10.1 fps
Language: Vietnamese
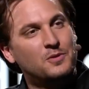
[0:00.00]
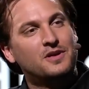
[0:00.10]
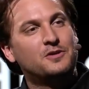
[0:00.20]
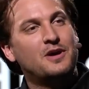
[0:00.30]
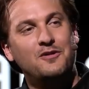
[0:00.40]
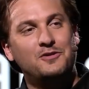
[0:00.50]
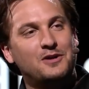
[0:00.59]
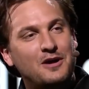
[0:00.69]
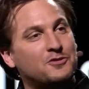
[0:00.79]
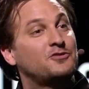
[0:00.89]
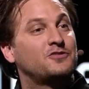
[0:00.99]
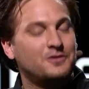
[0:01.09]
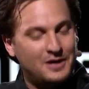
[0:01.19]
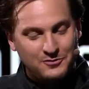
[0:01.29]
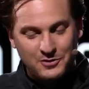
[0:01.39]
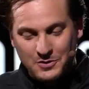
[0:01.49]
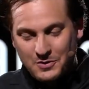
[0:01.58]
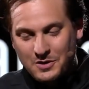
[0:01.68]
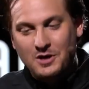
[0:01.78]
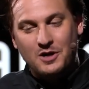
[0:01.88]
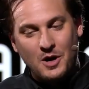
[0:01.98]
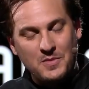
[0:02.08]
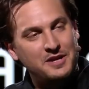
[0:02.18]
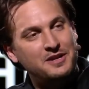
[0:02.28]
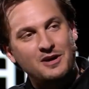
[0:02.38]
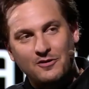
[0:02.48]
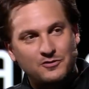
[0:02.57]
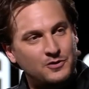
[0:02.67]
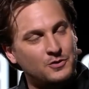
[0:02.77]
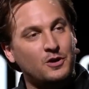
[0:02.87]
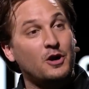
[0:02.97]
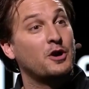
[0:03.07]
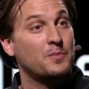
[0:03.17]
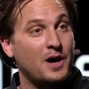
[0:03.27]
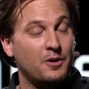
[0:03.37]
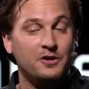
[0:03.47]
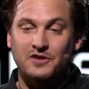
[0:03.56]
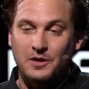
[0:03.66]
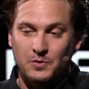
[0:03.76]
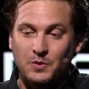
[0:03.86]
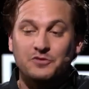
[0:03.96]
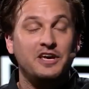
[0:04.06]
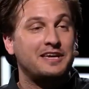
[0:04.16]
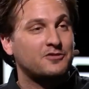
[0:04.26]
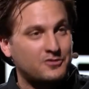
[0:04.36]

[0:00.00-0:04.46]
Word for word: và chúng tôi sẽ hướng dẫn anh chơi thật chậm rãi bởi vì nó rất thú vị